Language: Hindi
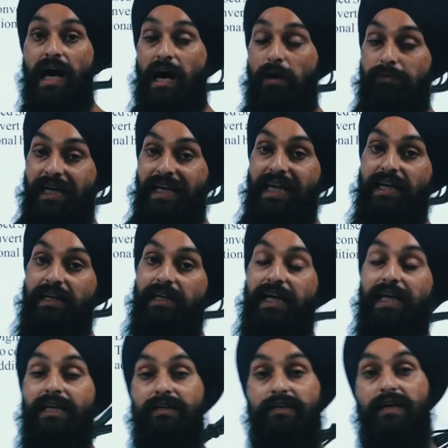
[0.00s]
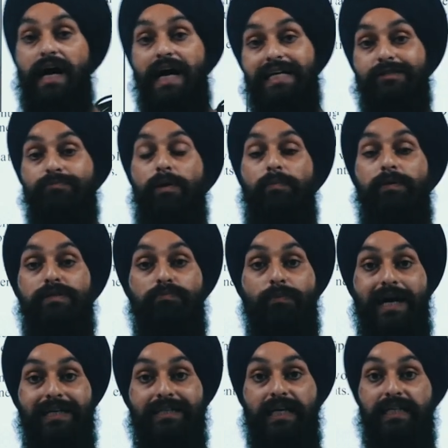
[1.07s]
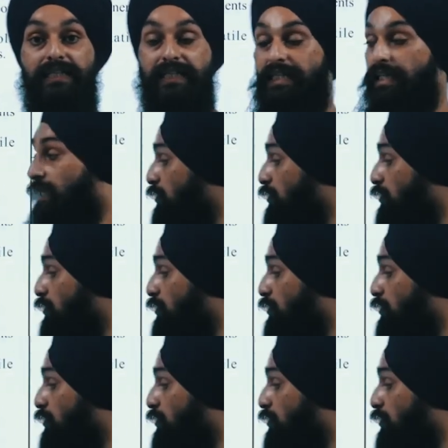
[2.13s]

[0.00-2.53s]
अब देखिए इन कार्ड्स में भी स्मार्ट कार्ड रीडर